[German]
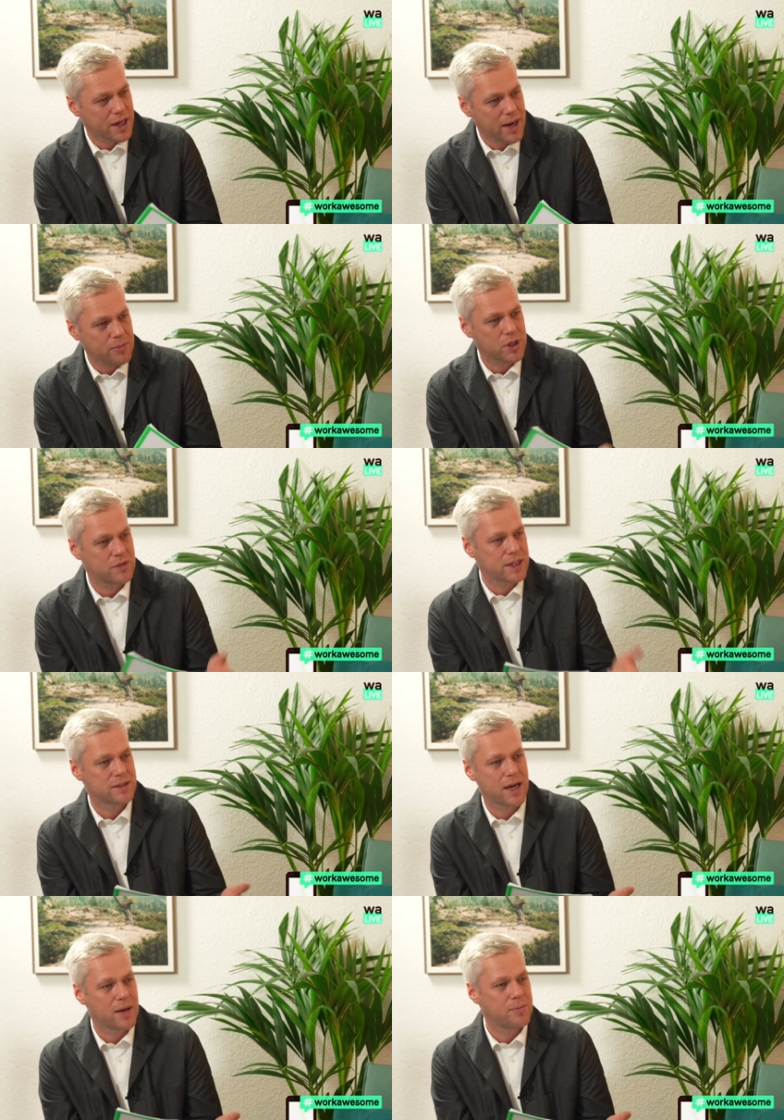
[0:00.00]
haben oder
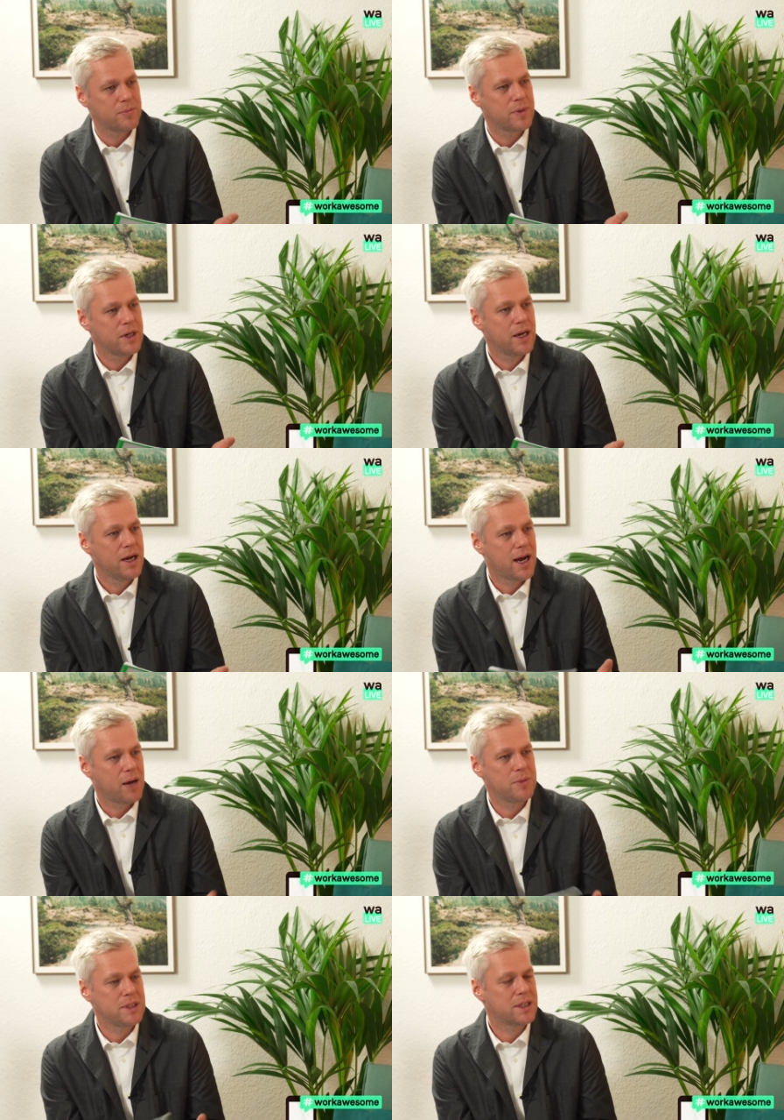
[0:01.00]
entwickelt haben,
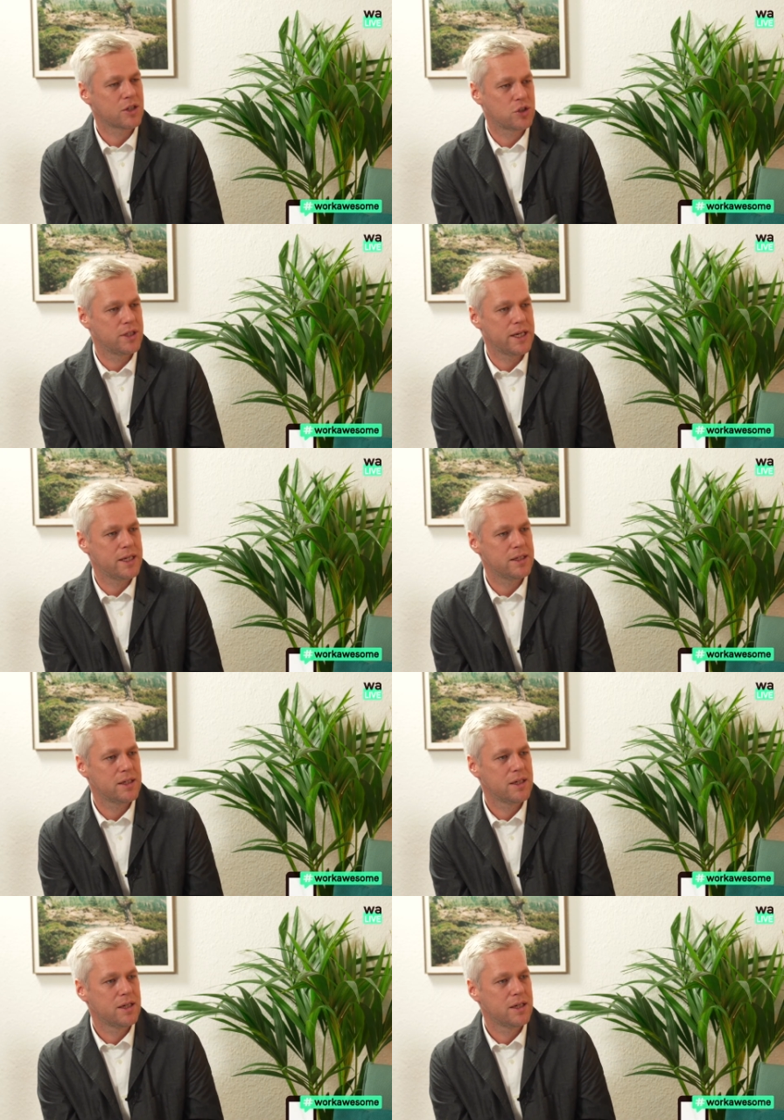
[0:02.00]
haben Ihnen da schnell